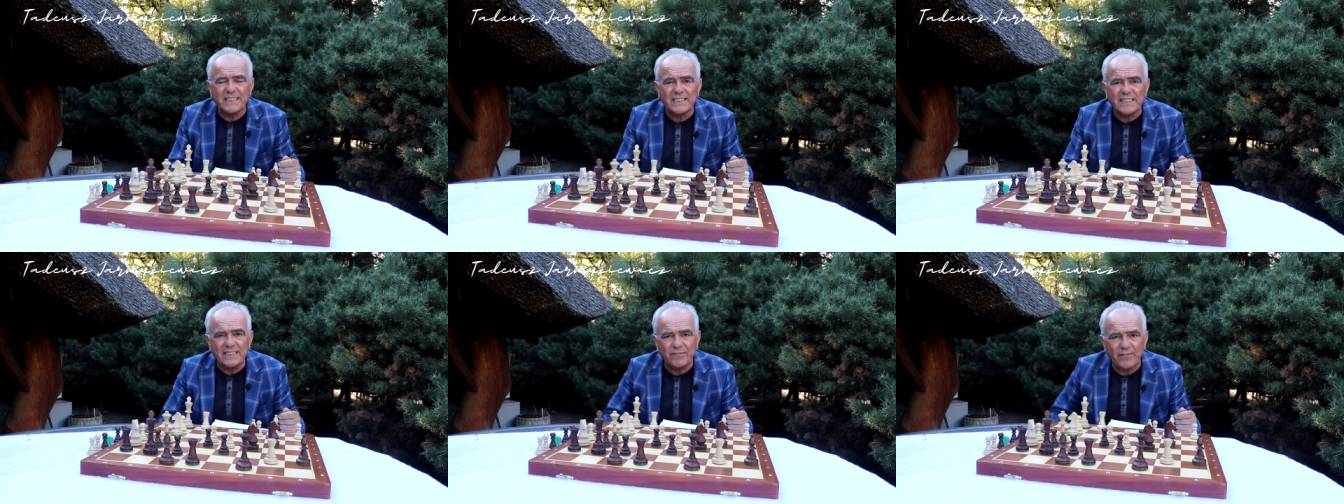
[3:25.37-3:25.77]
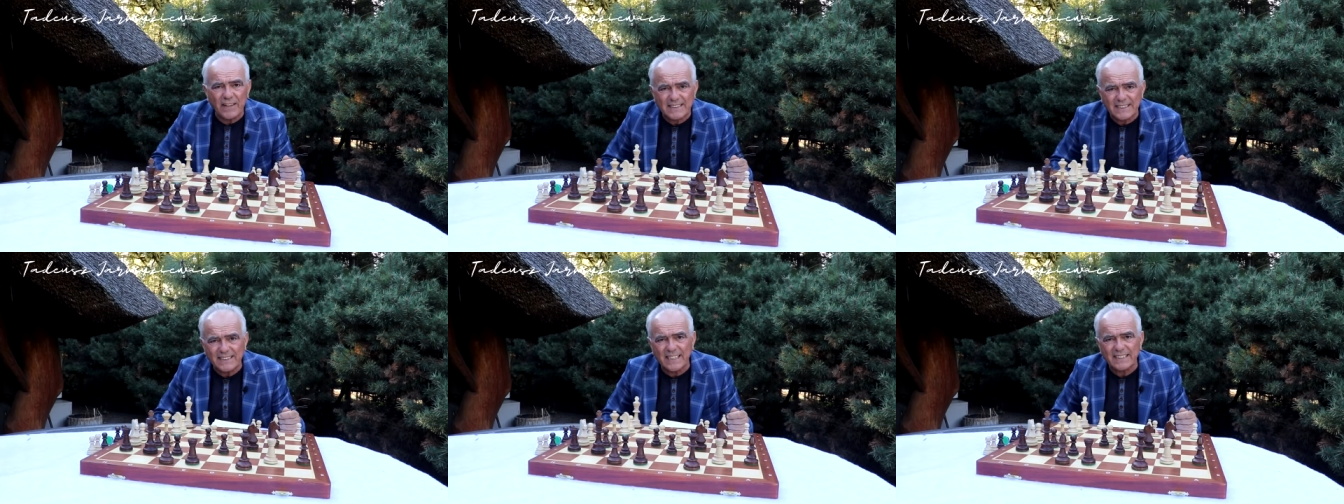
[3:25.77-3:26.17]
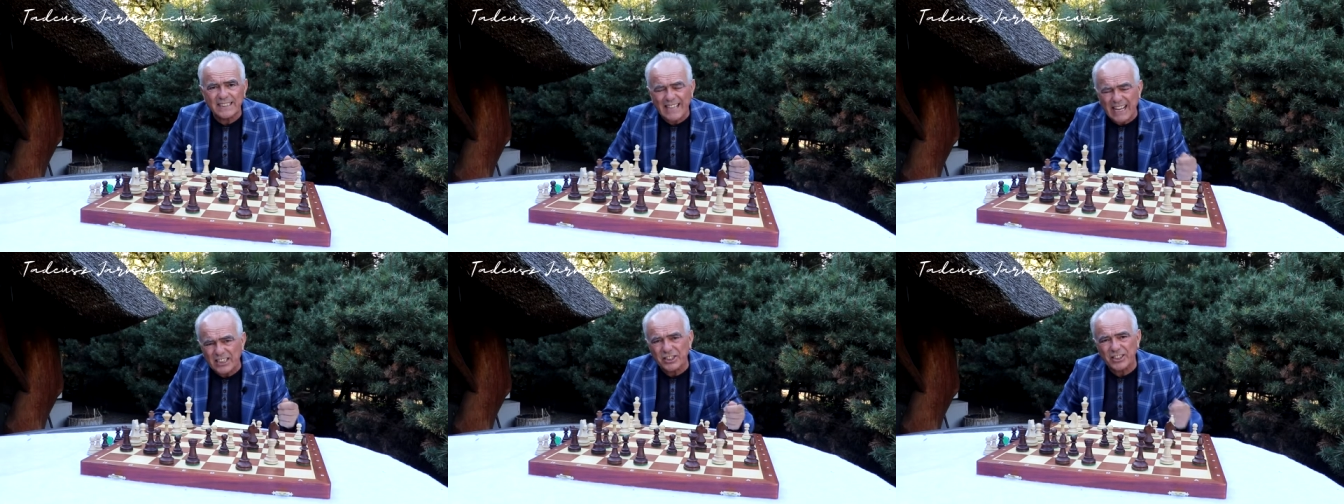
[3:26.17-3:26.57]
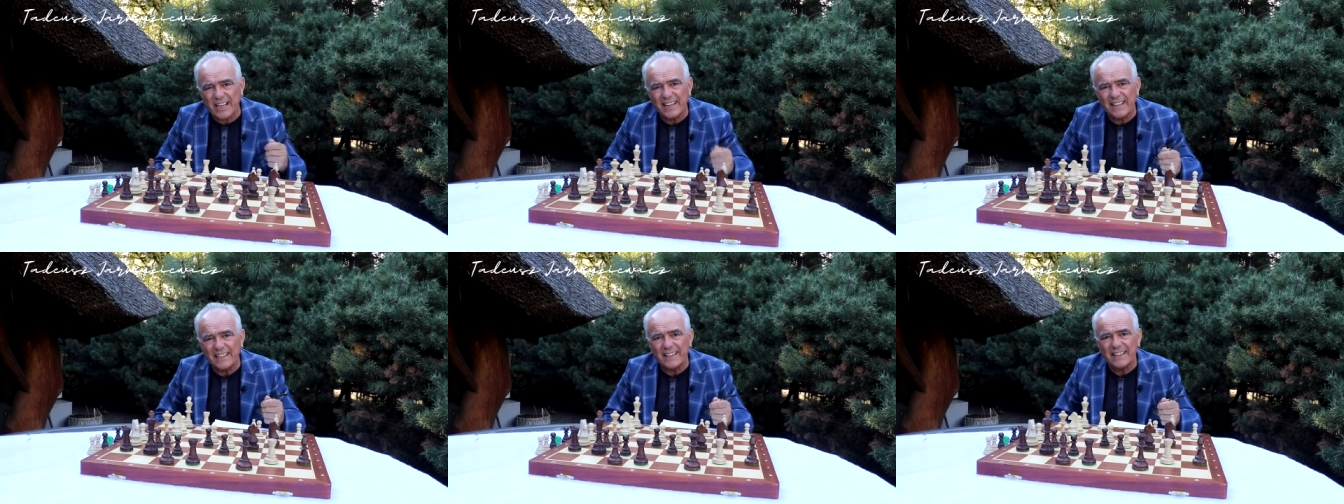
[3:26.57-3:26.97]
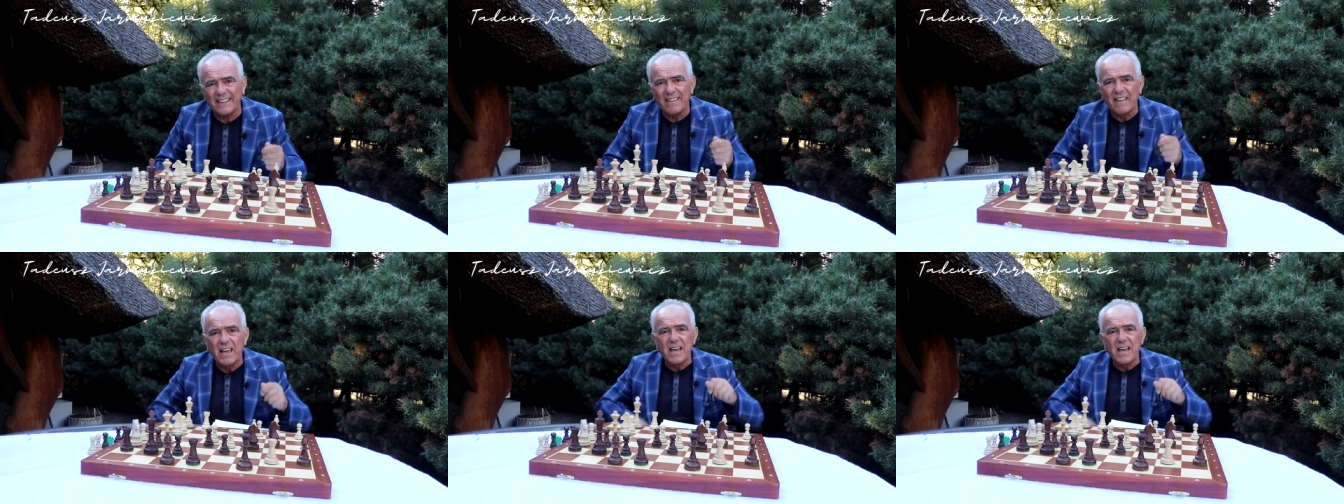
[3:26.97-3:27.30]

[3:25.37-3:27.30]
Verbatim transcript: kiedy inflacja tak szaleje,